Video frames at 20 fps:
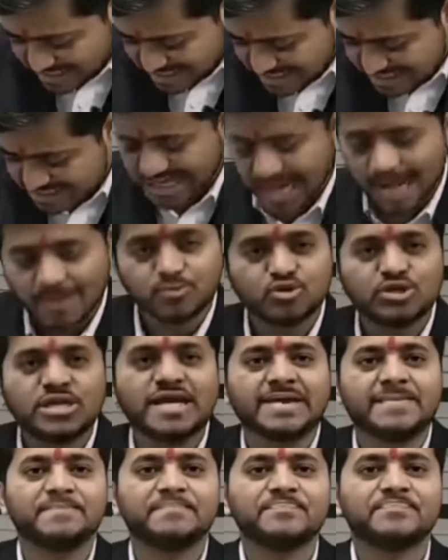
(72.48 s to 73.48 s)
में आ जाए
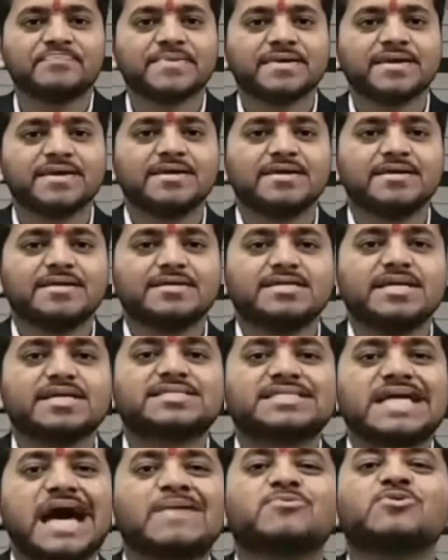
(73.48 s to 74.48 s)
साबुन है
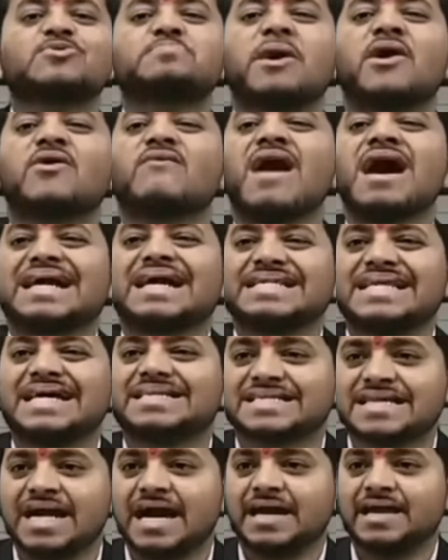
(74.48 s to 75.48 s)
ये साबुन भगवा
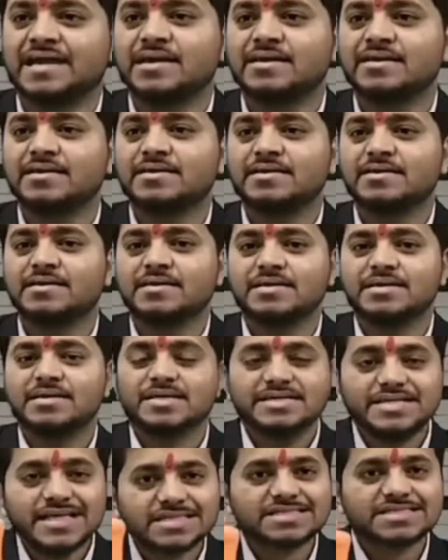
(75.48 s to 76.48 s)
कलर का है
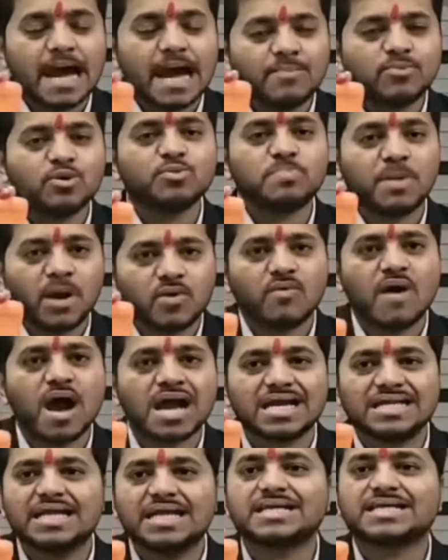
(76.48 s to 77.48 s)
ये साबुन
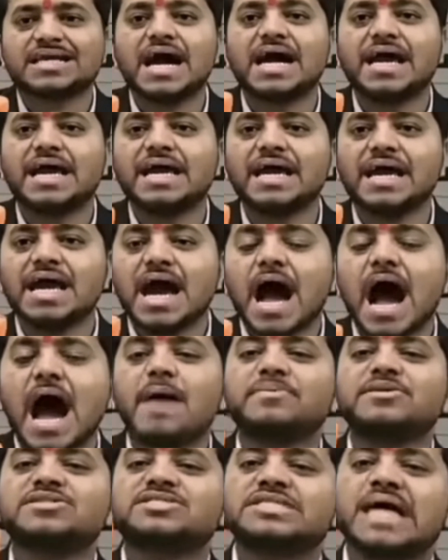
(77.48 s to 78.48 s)
भगवा कलर का है
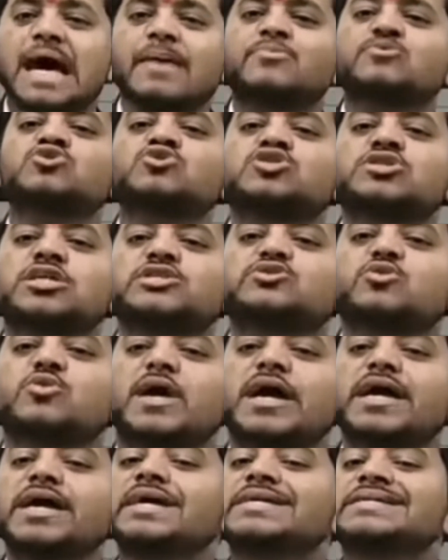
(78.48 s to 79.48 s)
अब इस साबुन से
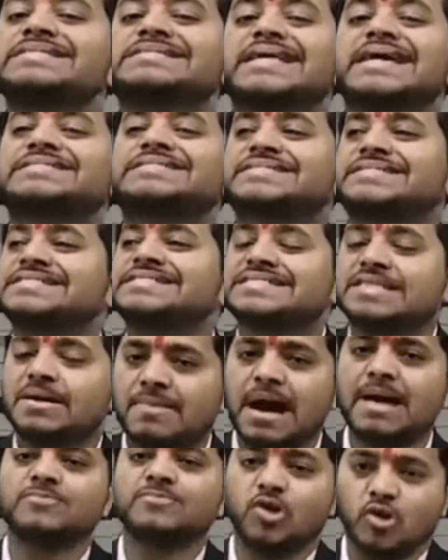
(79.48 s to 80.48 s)
जो है देश के
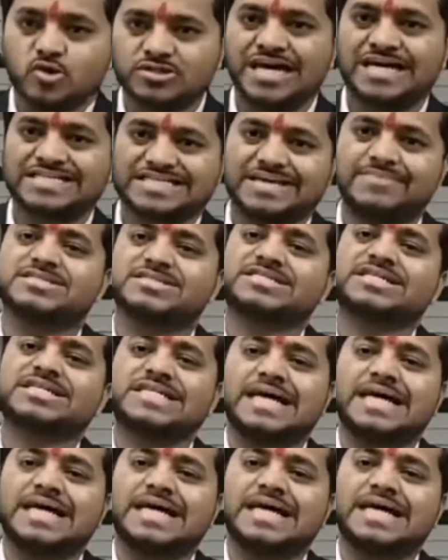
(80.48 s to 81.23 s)
तमाम लोग नहाते